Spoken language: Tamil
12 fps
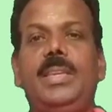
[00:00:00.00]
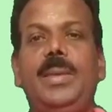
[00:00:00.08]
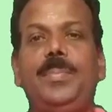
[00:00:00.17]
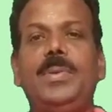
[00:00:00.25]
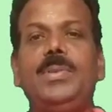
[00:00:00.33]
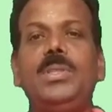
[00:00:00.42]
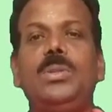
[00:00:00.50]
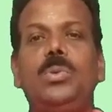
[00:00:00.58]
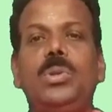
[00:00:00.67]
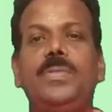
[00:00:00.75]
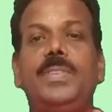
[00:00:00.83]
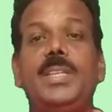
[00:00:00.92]
எப்போ வந்து
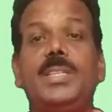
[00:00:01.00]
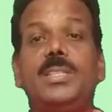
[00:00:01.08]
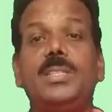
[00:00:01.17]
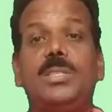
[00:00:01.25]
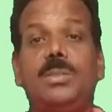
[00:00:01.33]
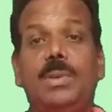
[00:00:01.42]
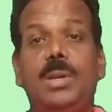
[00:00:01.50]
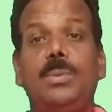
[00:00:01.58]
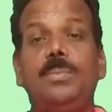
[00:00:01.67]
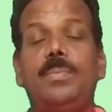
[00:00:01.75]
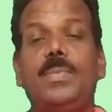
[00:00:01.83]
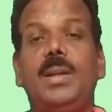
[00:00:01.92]
நோட்டிஃபிகேஷன்ஸ்
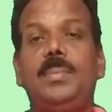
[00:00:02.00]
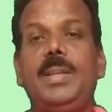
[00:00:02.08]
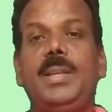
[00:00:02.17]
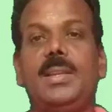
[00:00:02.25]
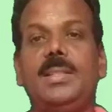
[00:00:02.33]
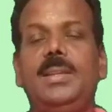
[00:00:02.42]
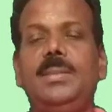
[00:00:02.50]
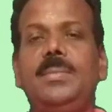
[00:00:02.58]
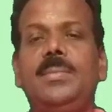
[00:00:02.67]
வரும் அப்படின்றதா